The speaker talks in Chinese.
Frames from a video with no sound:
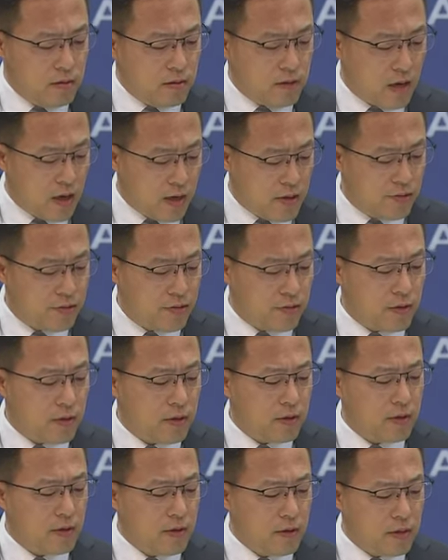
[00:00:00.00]
该
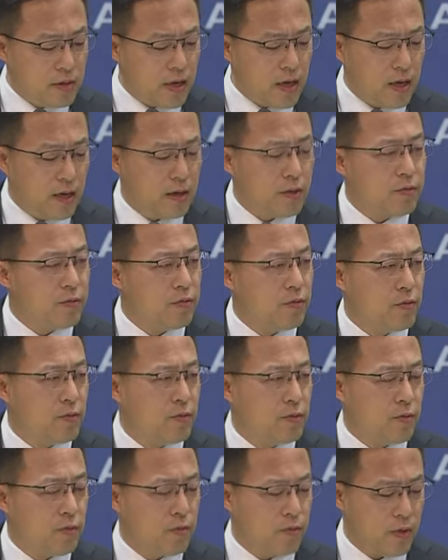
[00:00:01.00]
局一再
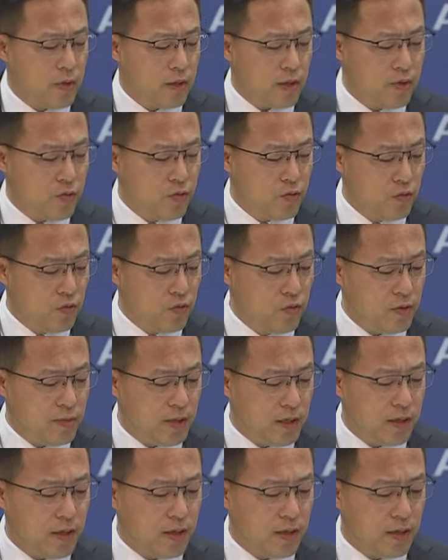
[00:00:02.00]
为中国
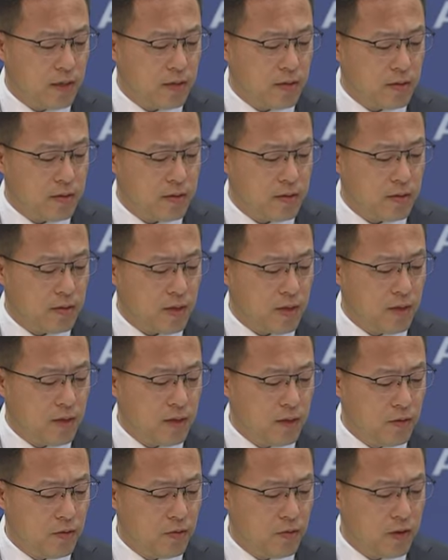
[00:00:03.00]
媒体在
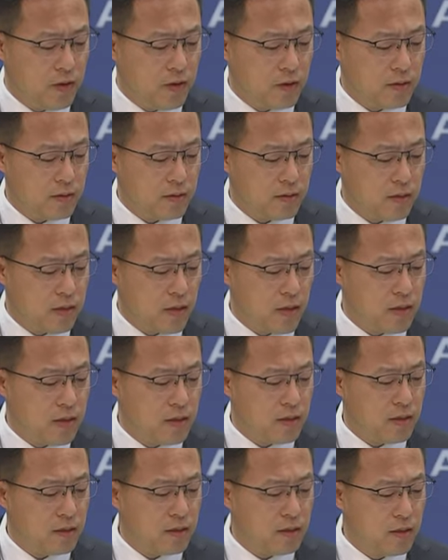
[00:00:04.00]
英国开
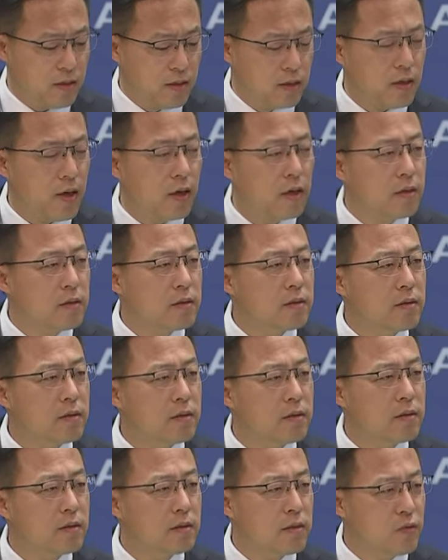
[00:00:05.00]
展正常
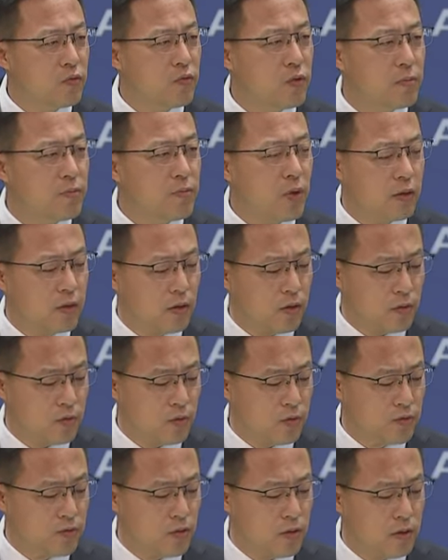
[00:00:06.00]
新闻报道
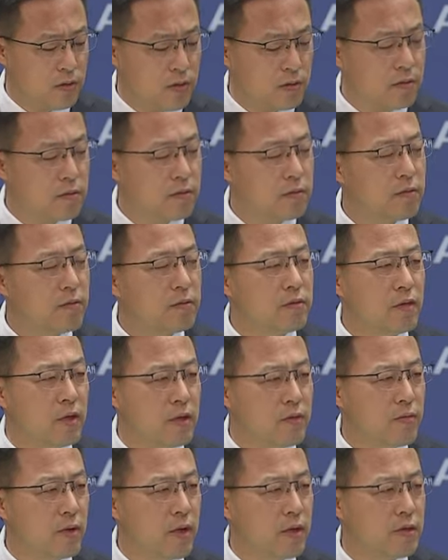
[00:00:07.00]
工作
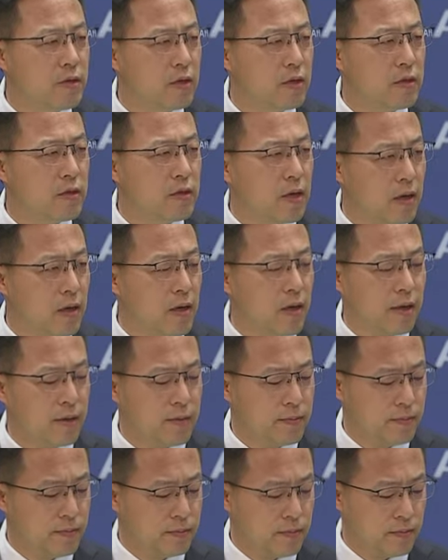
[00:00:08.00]
人为设置障碍，
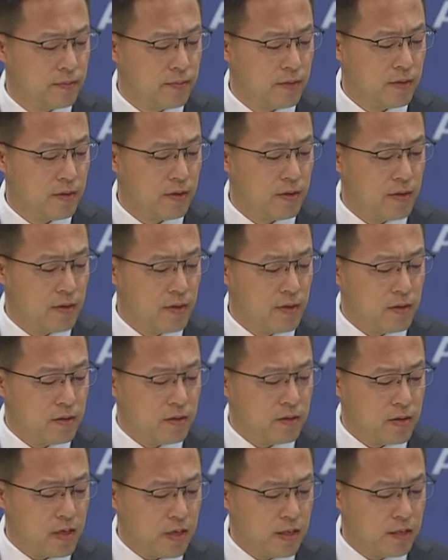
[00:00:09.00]

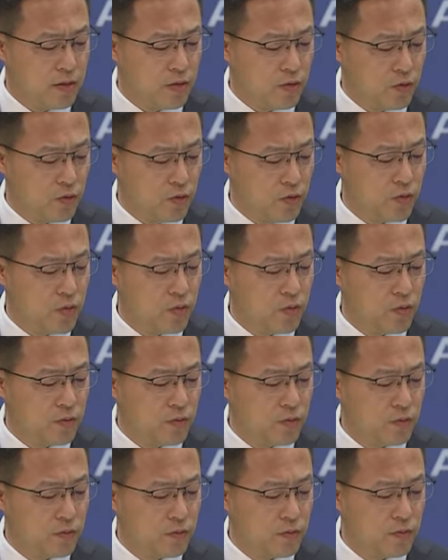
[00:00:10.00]
再次敦促
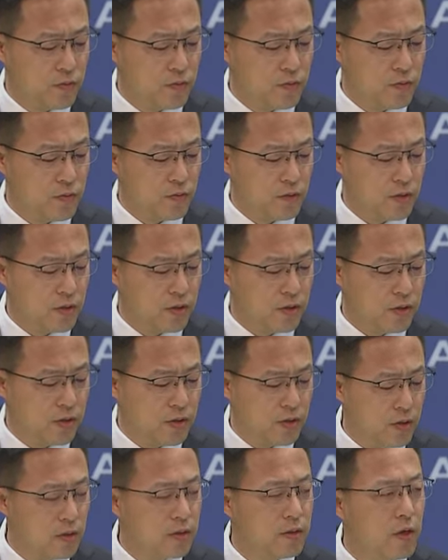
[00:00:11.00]
其
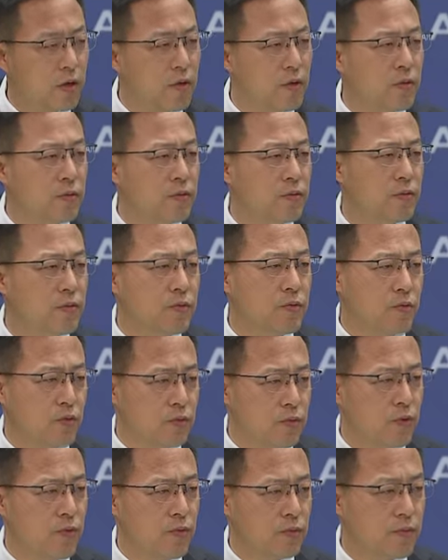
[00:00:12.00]
撤销
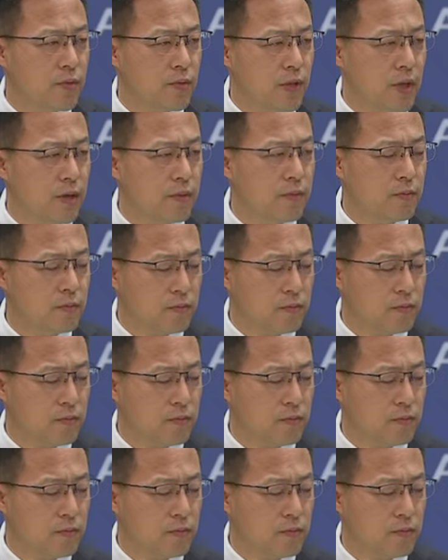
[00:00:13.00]
错误决定。